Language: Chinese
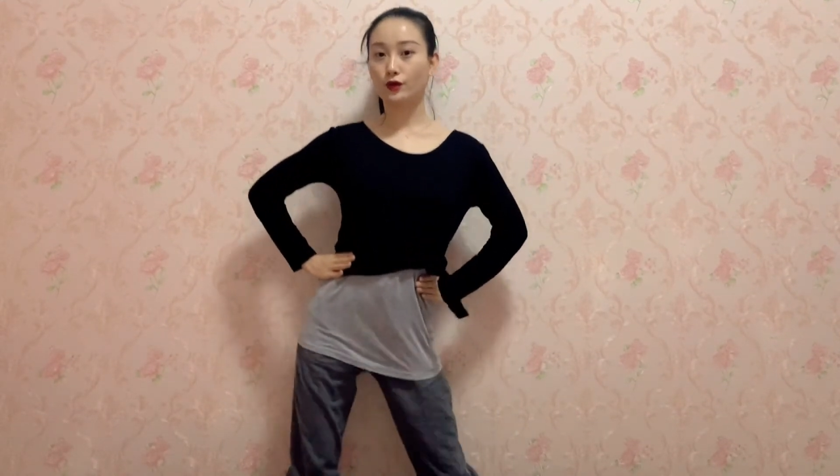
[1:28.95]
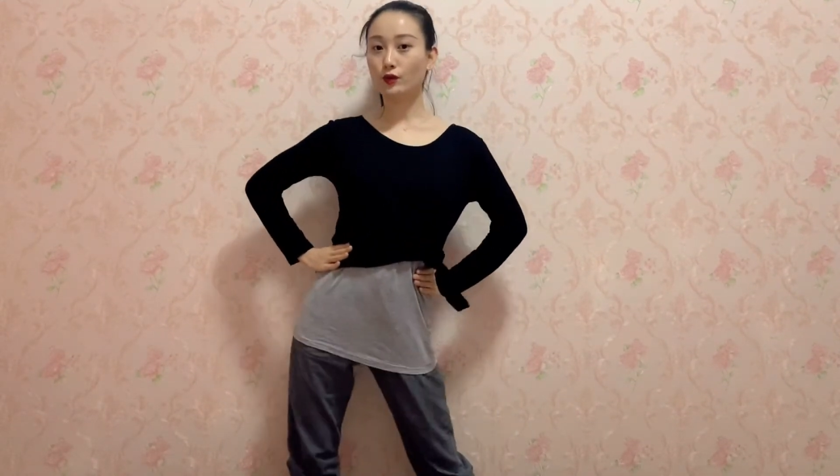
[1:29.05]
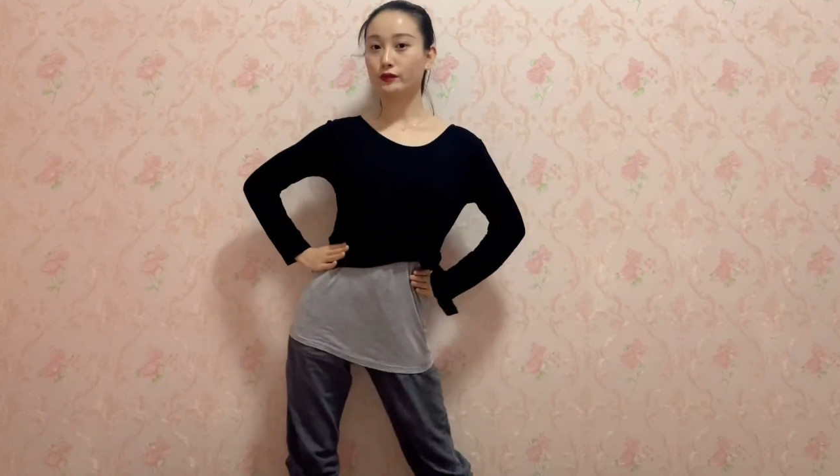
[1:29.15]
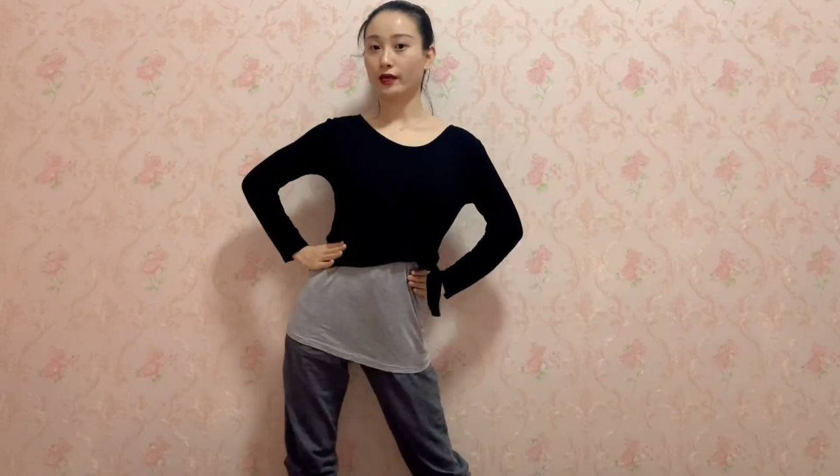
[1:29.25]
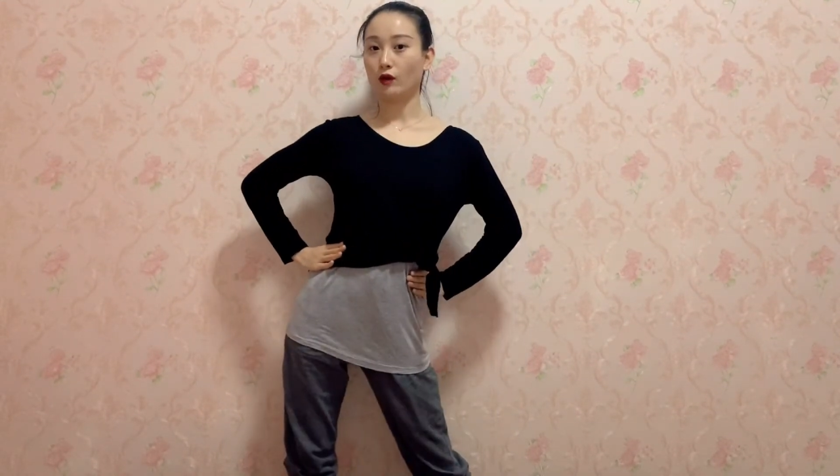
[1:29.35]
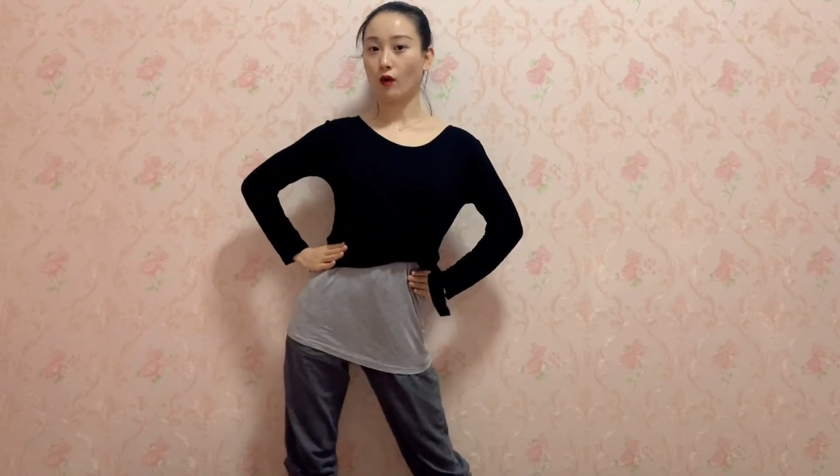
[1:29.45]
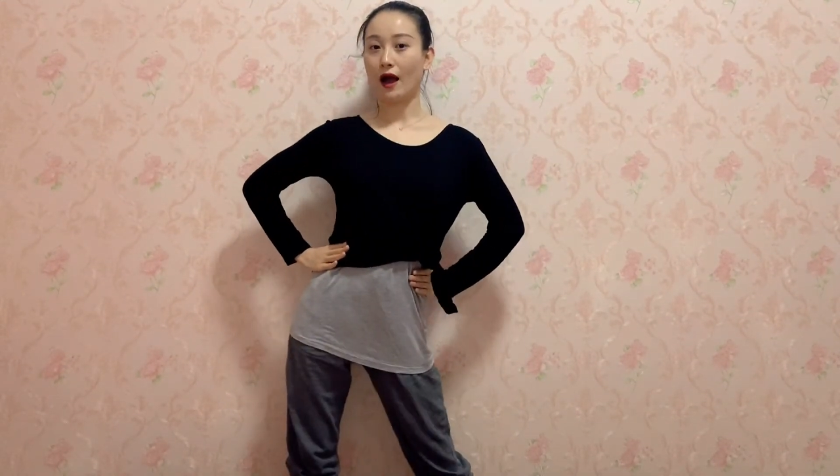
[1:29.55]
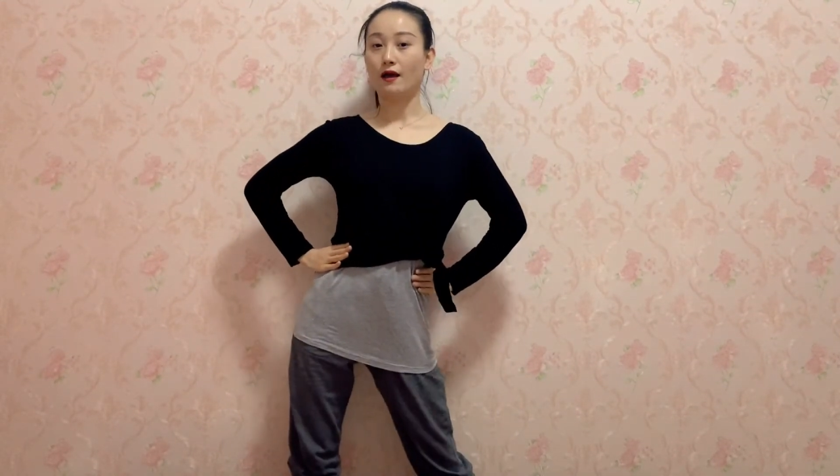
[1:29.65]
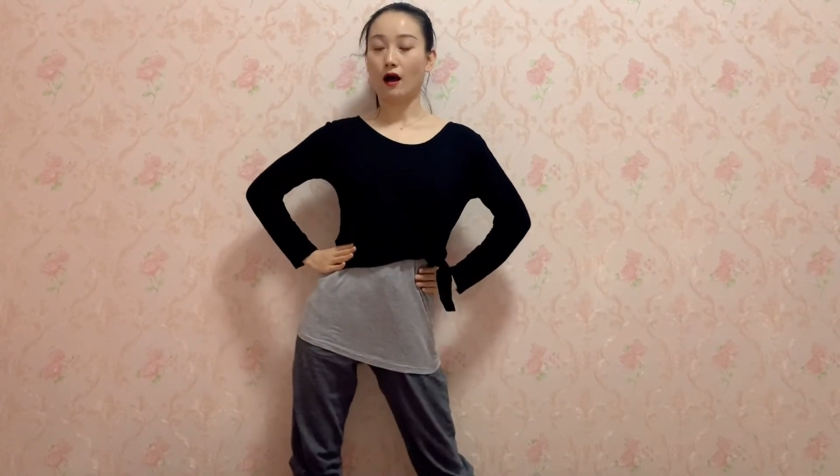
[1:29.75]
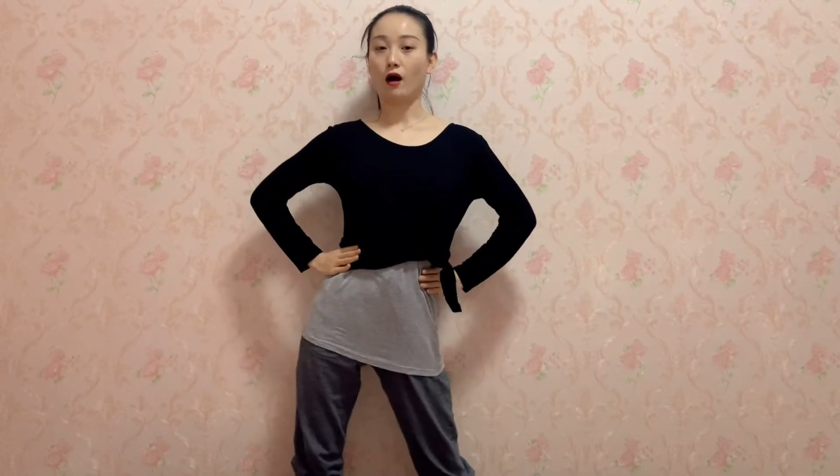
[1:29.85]
右顶胯
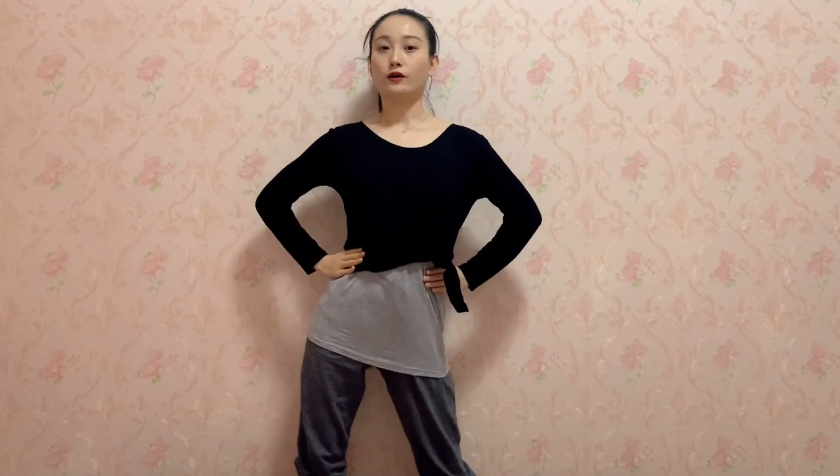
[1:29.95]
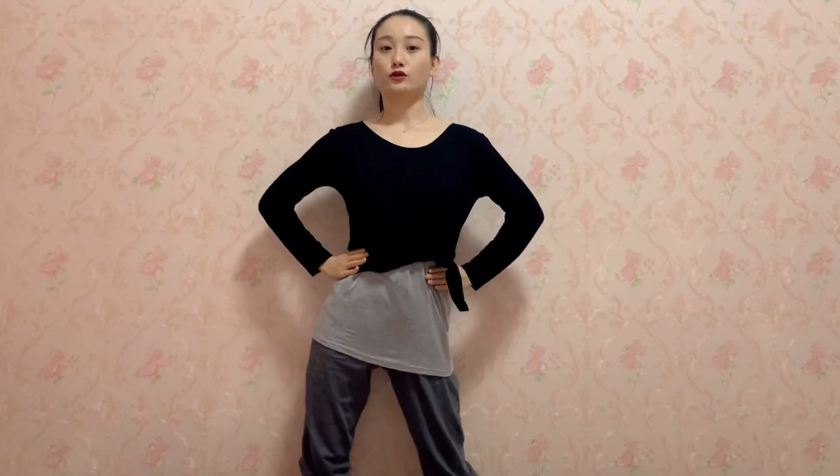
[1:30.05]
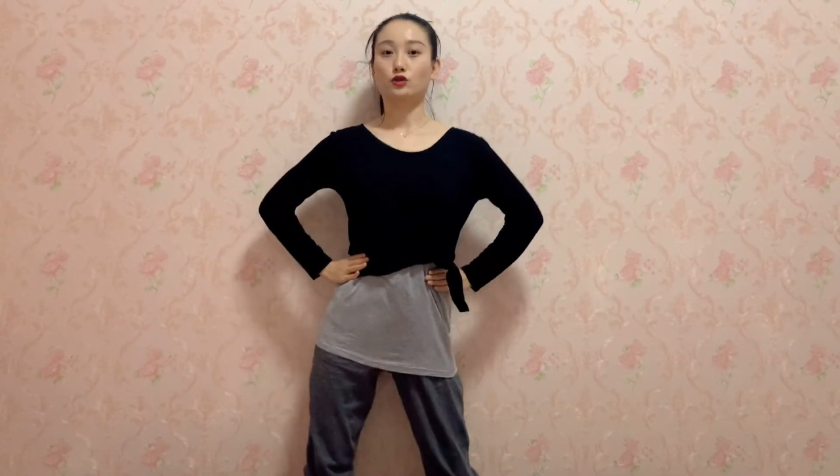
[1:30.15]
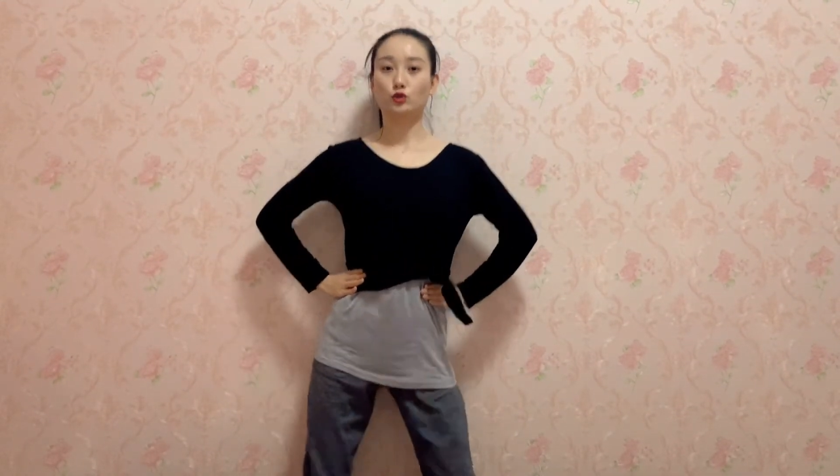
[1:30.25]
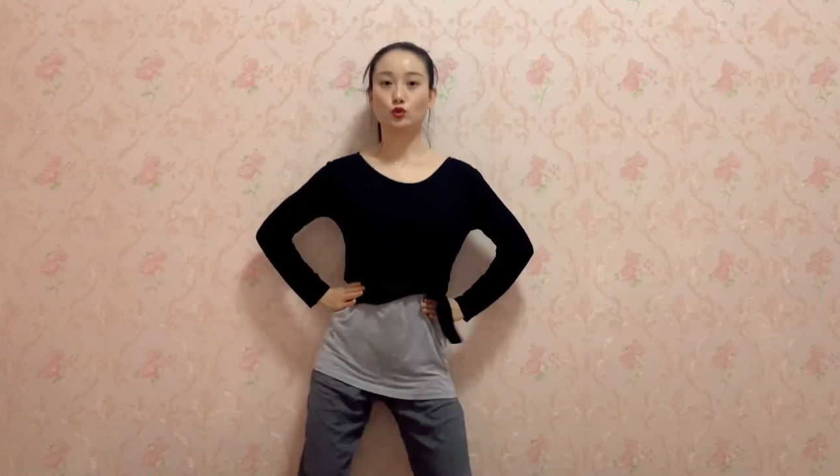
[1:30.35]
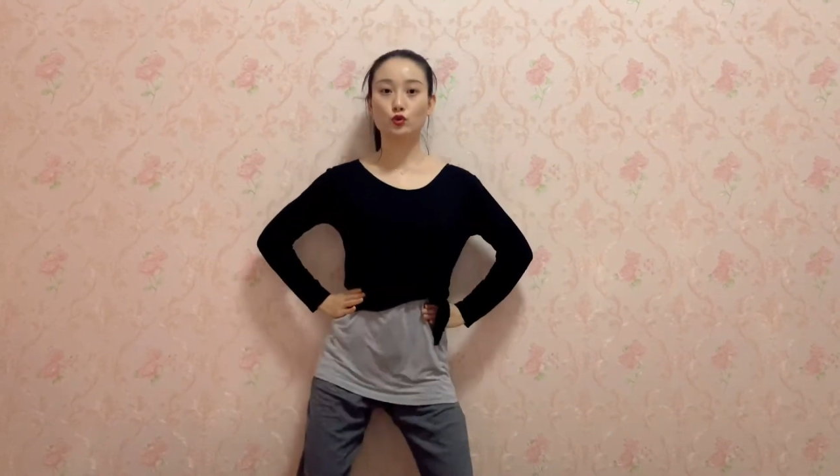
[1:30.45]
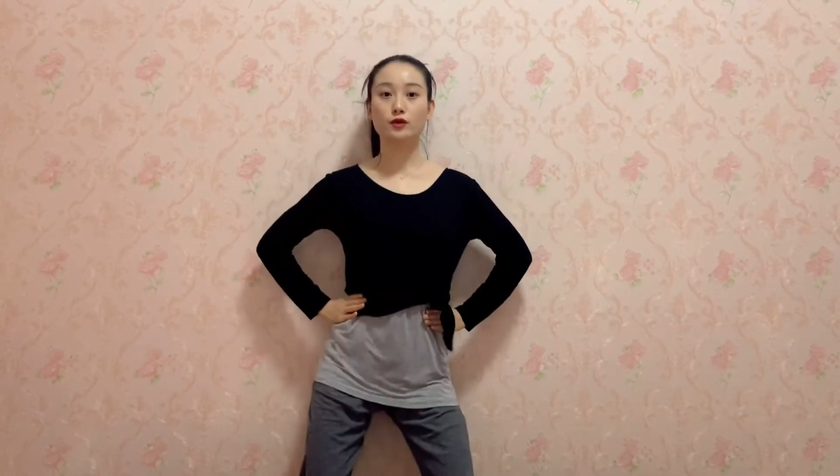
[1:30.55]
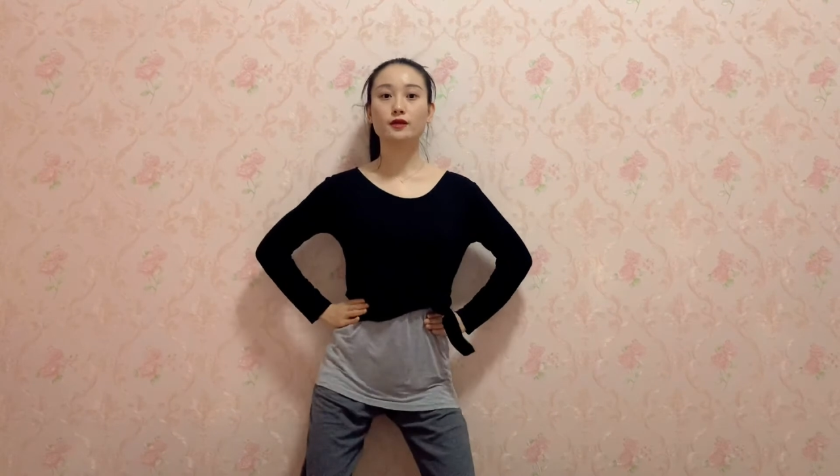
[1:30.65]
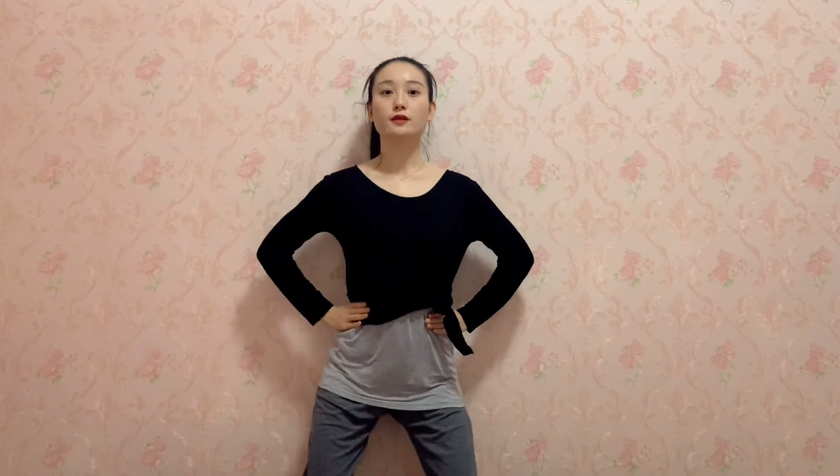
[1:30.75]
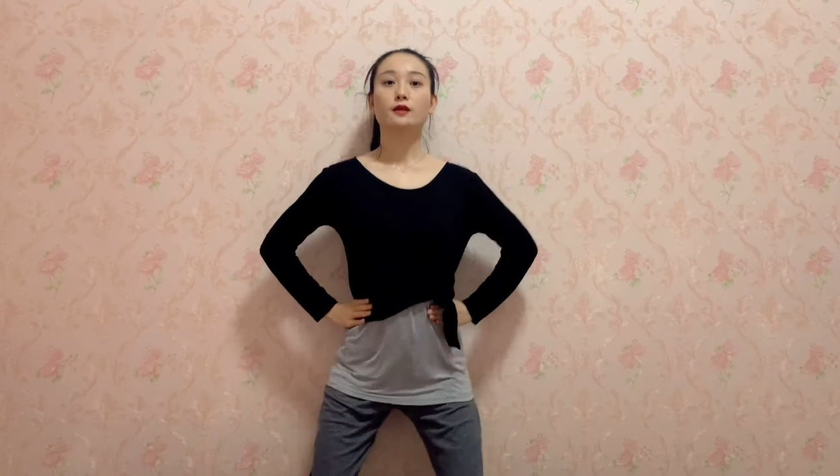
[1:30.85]
好，就是
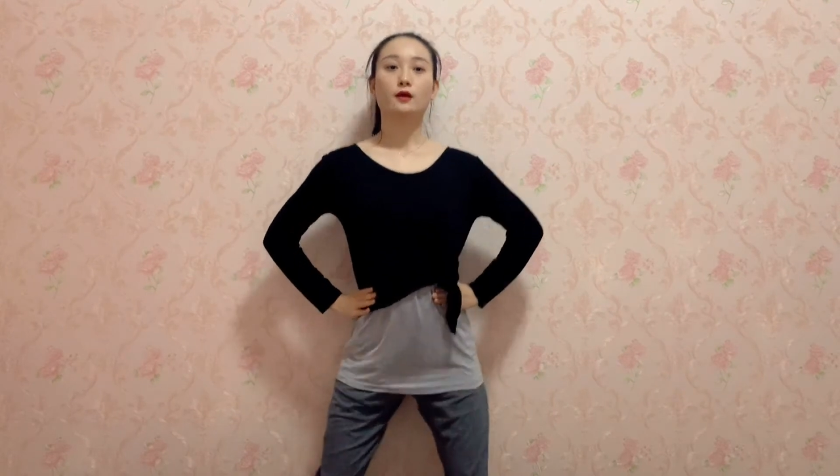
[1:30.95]
蹲